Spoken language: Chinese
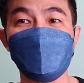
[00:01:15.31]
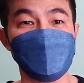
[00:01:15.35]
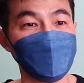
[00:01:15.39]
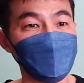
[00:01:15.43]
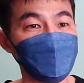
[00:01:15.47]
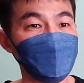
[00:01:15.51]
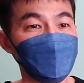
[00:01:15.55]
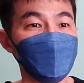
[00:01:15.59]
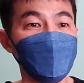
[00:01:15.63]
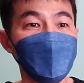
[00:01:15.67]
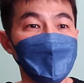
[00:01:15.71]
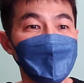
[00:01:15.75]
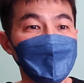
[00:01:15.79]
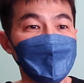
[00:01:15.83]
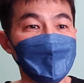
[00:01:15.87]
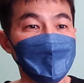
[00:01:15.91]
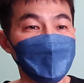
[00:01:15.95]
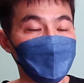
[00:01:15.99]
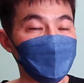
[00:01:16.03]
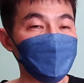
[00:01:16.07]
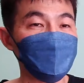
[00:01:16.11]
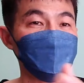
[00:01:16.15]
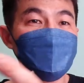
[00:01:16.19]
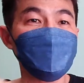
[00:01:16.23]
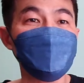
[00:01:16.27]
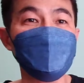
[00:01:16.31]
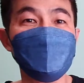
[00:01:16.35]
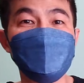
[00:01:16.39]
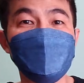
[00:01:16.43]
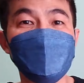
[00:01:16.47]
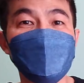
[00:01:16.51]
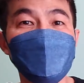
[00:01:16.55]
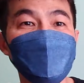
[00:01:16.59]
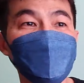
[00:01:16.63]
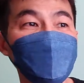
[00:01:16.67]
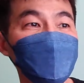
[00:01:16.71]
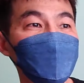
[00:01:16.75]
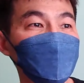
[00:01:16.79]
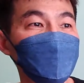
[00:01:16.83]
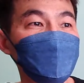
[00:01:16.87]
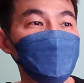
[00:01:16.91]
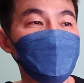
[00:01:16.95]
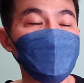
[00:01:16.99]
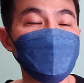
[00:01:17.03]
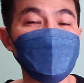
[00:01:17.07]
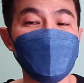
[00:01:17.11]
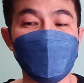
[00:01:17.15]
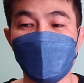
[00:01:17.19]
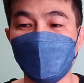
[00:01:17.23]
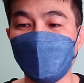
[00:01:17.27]
谁说不是服不能
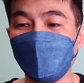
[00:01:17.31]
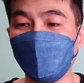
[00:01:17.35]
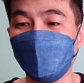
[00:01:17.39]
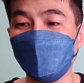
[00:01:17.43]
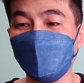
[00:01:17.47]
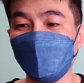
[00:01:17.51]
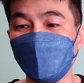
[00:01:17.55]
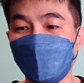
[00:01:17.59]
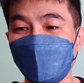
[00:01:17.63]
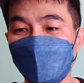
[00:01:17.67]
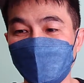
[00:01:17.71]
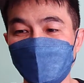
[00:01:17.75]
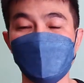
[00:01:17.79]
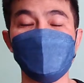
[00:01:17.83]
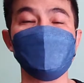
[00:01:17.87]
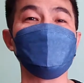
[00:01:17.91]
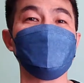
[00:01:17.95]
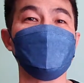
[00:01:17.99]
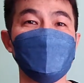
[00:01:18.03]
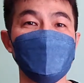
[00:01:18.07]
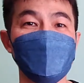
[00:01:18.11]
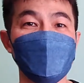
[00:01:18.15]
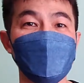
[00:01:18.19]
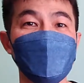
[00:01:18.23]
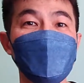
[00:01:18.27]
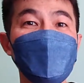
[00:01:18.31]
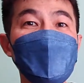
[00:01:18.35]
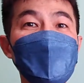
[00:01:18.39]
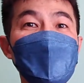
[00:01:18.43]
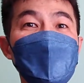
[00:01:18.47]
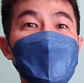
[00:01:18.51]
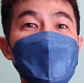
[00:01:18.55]
去考公务员？谁说的？